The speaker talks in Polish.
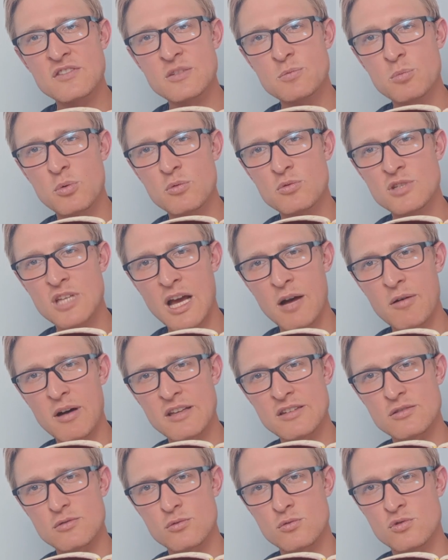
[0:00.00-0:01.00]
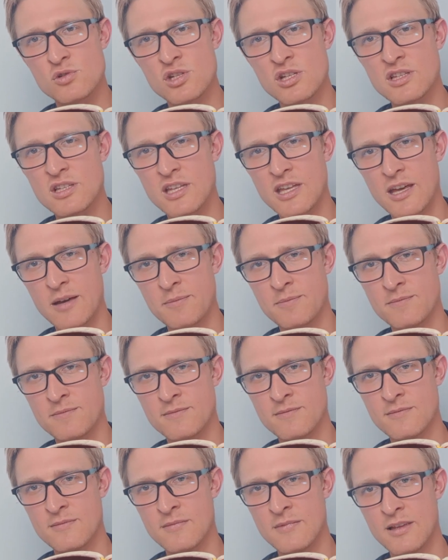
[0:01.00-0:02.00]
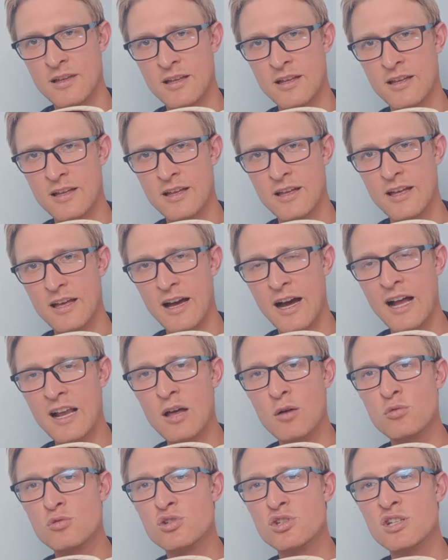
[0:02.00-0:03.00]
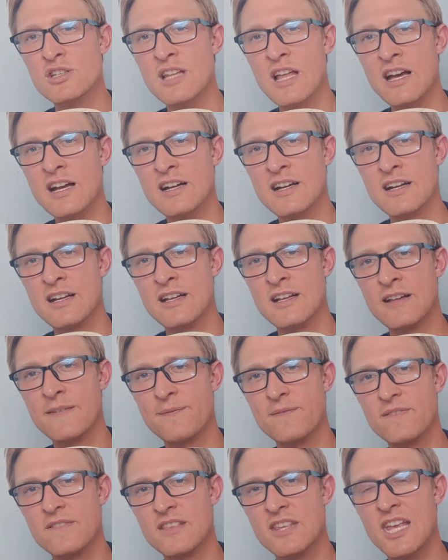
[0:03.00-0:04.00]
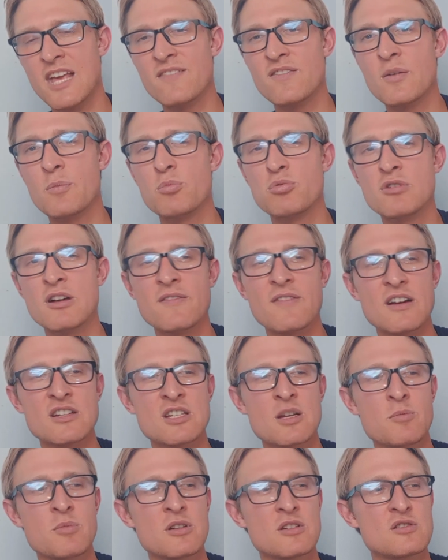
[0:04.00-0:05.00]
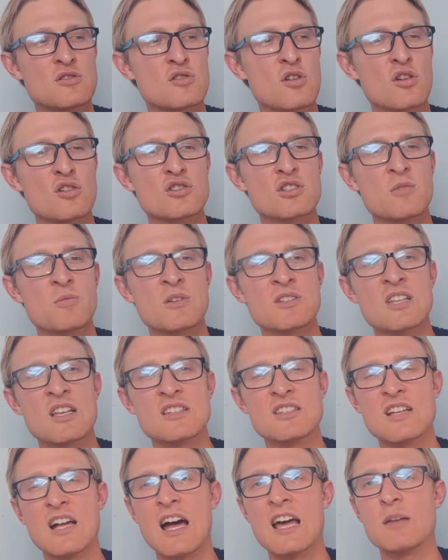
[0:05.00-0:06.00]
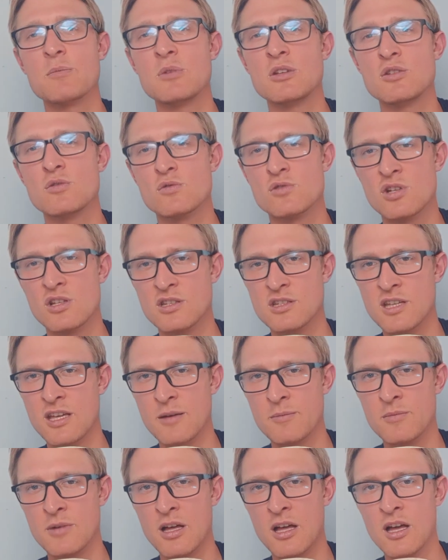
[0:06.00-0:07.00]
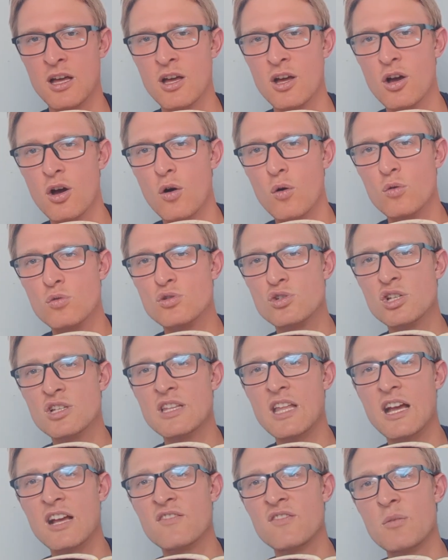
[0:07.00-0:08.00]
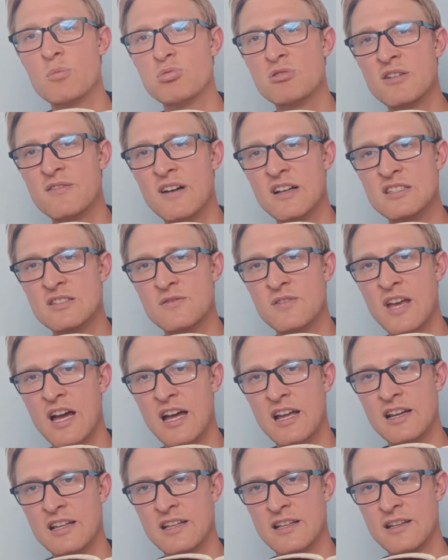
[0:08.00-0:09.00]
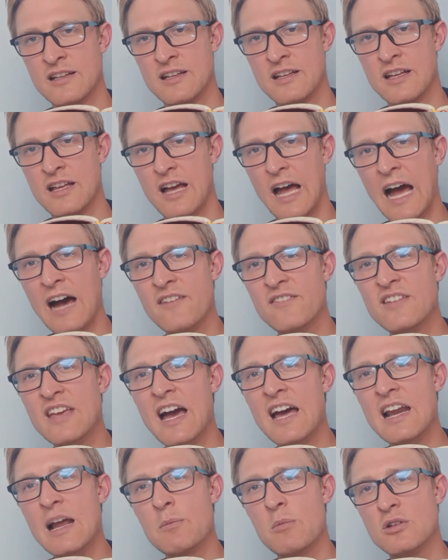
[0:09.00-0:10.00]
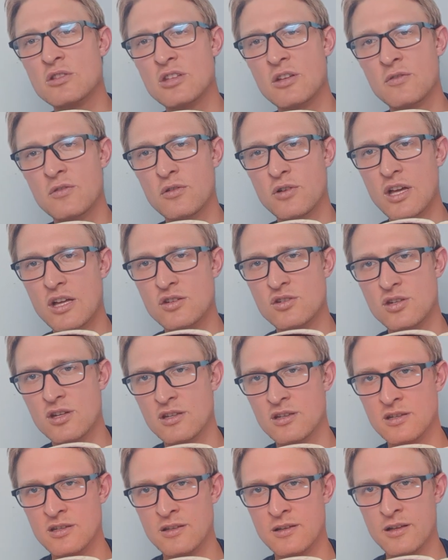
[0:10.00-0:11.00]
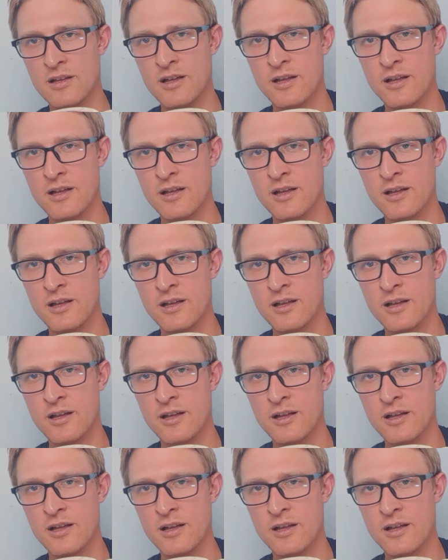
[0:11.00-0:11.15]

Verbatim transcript: współdziała z uczynkiem, ale uczynek nie wypływa, żeby coś sobie zaskarbić uczynkiem. Uczynek wypływa z wiary, a wiara motywuje czyn.